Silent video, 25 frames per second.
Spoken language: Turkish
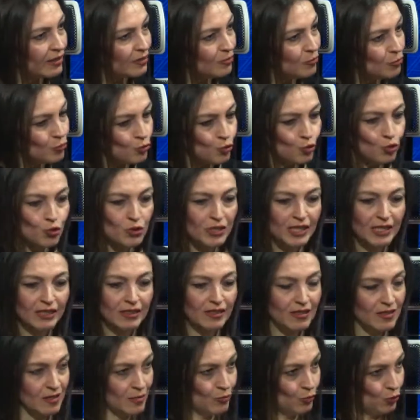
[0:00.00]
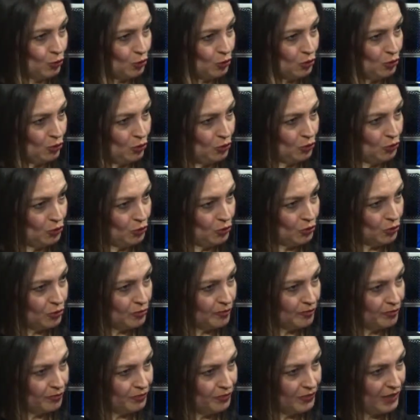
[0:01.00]
Müşteriniz mutlu olur.
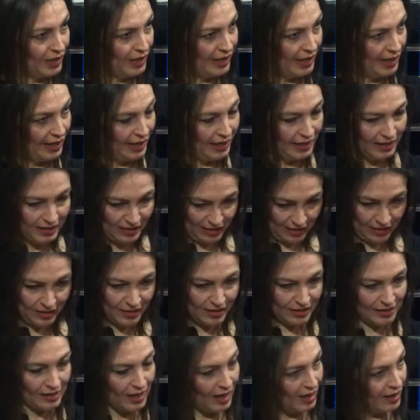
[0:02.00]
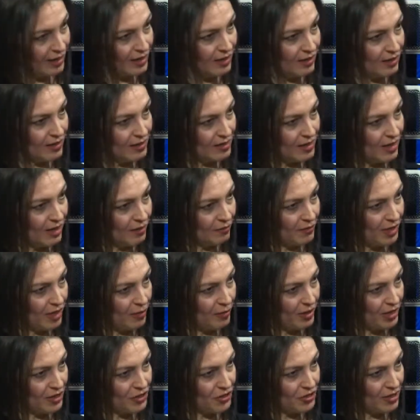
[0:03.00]
Siz daha iyi
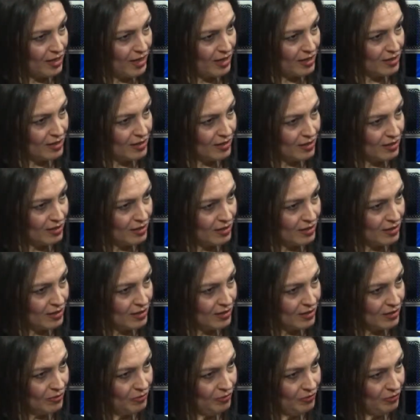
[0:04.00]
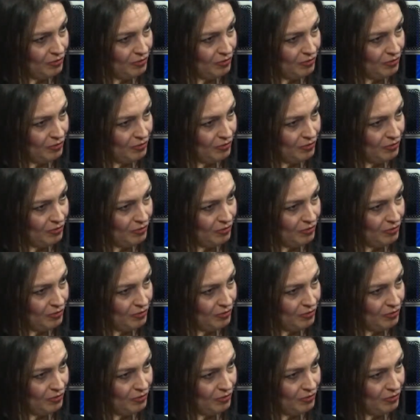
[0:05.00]
kazanmaya başlarsınız